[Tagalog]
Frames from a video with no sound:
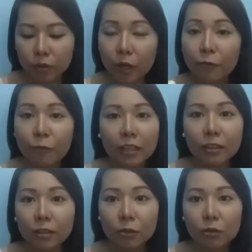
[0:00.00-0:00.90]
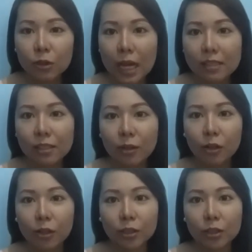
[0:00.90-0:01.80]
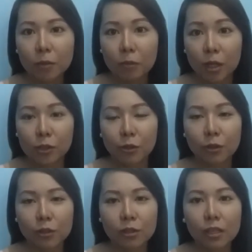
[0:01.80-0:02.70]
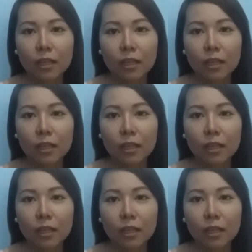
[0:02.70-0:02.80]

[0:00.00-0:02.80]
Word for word: yung effect nitong sassy colors na blush on,